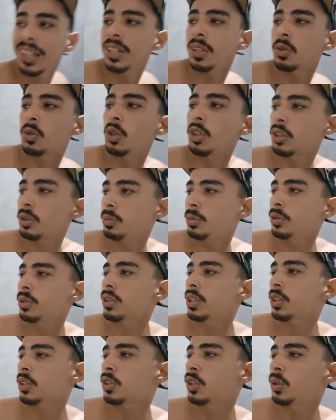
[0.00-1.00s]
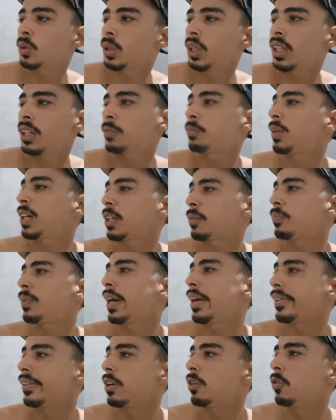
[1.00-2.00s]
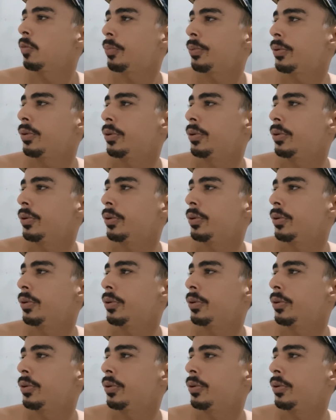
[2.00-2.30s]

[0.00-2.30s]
que todo mundo que se odeia pede perdão um pro